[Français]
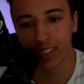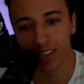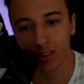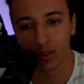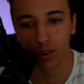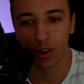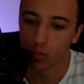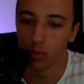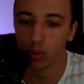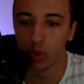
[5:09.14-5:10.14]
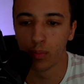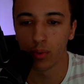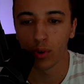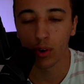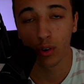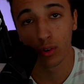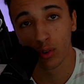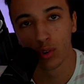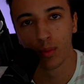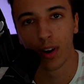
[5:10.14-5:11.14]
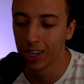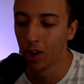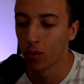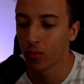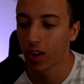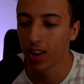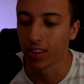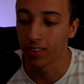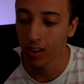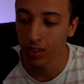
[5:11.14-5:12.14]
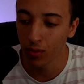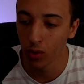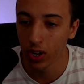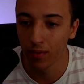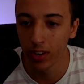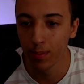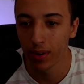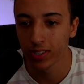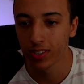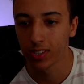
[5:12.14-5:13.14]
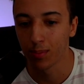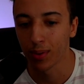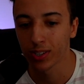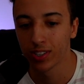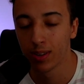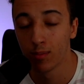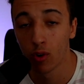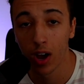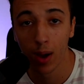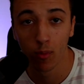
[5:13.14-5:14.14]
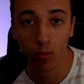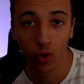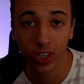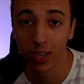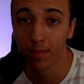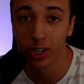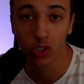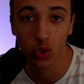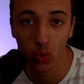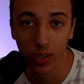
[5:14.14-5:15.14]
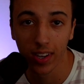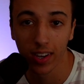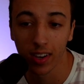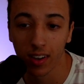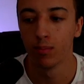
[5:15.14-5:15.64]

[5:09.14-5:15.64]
5 heures, plus de peur que de mal. Et enfin, la dernière fois où il a failli passer, c'est personnellement un moment qui m'a tué de rire.